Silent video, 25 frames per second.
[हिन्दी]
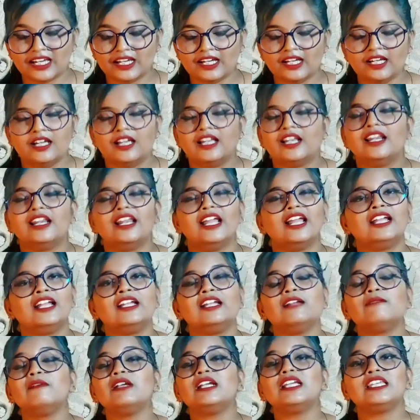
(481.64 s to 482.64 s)
है
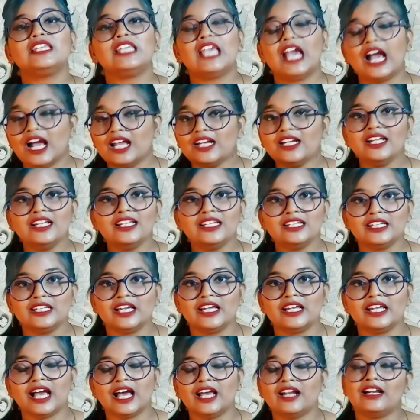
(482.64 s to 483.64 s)
लहंगे में क्या नहीं
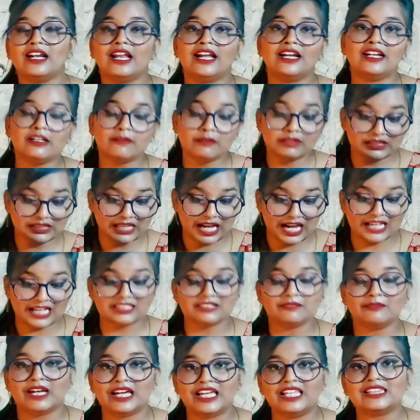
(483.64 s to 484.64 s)
है यार लहंगे में
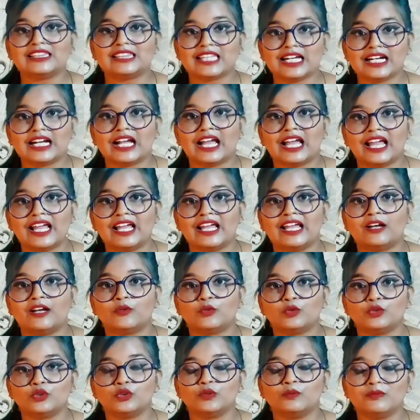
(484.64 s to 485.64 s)
ताजमहल तक है
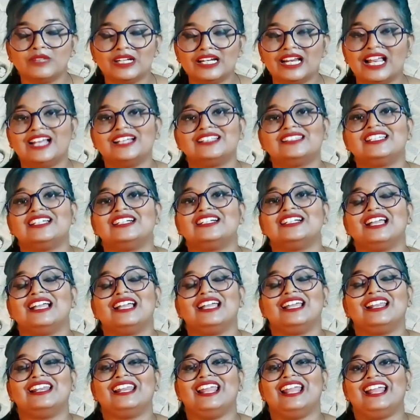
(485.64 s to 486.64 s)
कुतुब मीनार तक
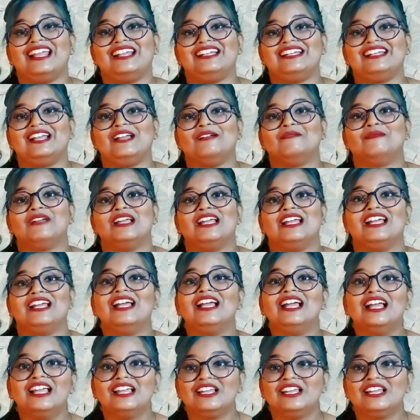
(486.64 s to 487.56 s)
है लहंगे में